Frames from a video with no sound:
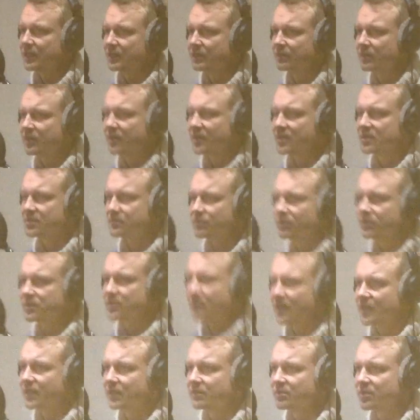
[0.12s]
Мене звуть
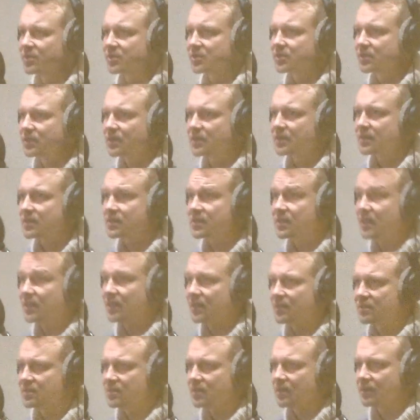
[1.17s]
Енебіш,
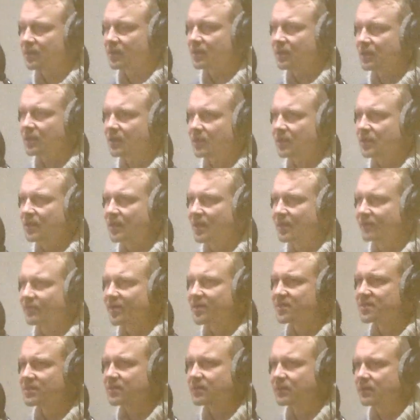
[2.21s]
здається. А вас? А
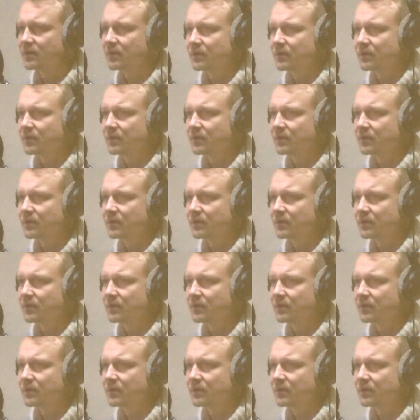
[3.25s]
вас?